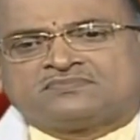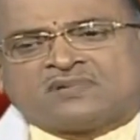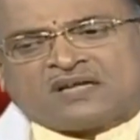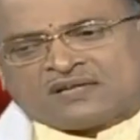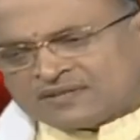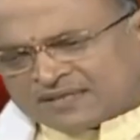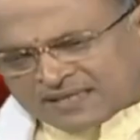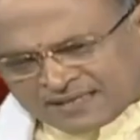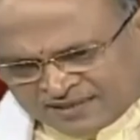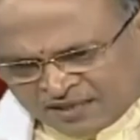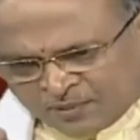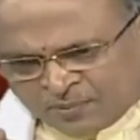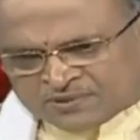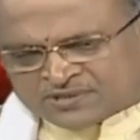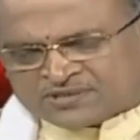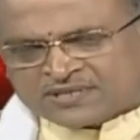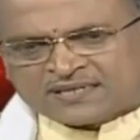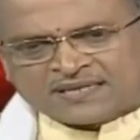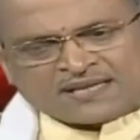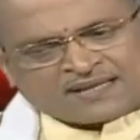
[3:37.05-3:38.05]
అందుకే
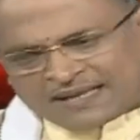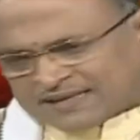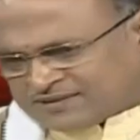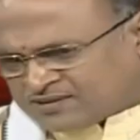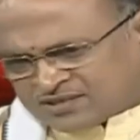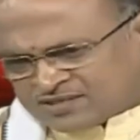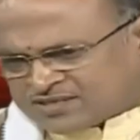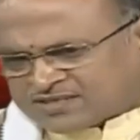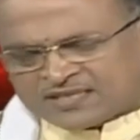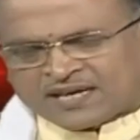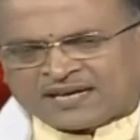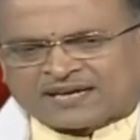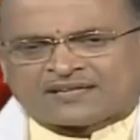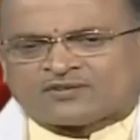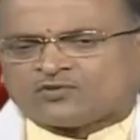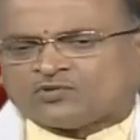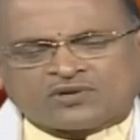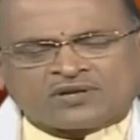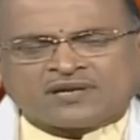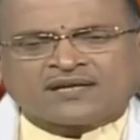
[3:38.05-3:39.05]
తపస్సు అంటే అంత చికాకు
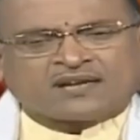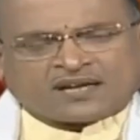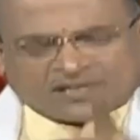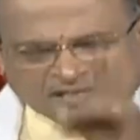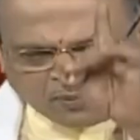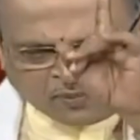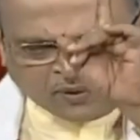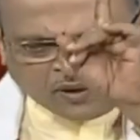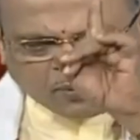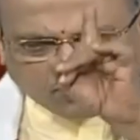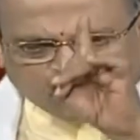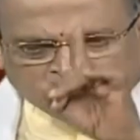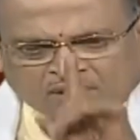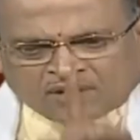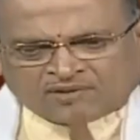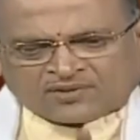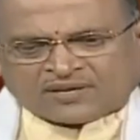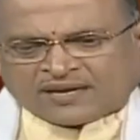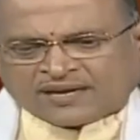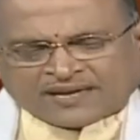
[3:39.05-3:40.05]
అది ఉండలేరు అందుకే
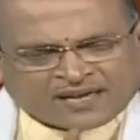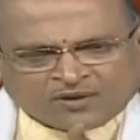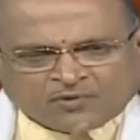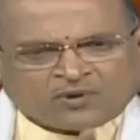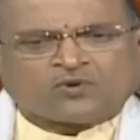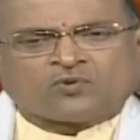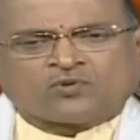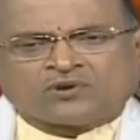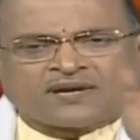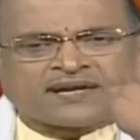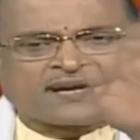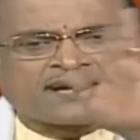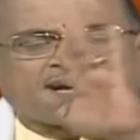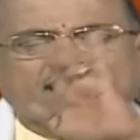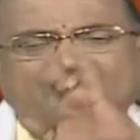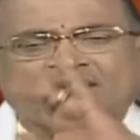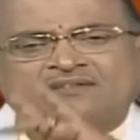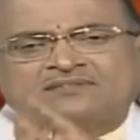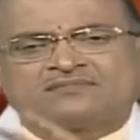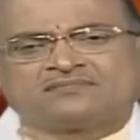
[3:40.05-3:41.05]
పరిపూర్ణ జ్ఞాని అని వాడు ఉండడు
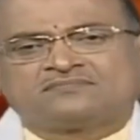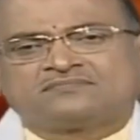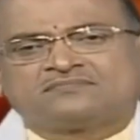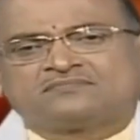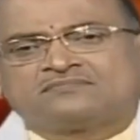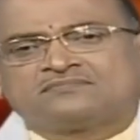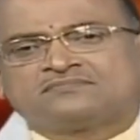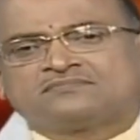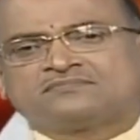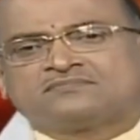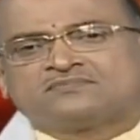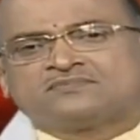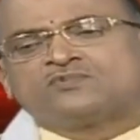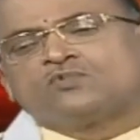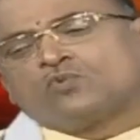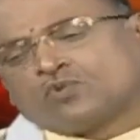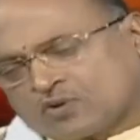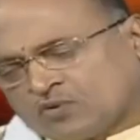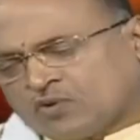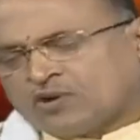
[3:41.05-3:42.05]
ఇక్కడ
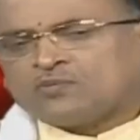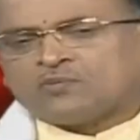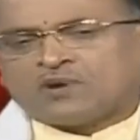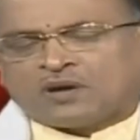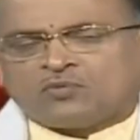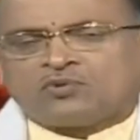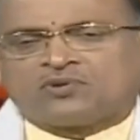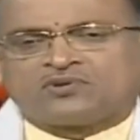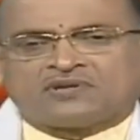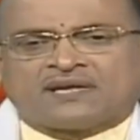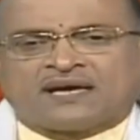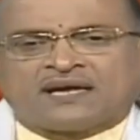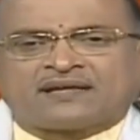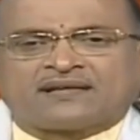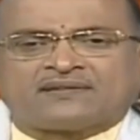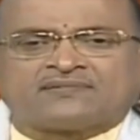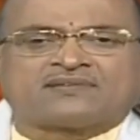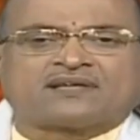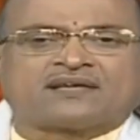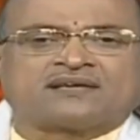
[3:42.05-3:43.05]
ఉన్నవాడు మామూలు జ్ఞాని
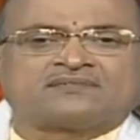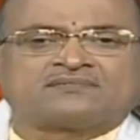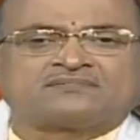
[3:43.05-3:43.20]
అంతే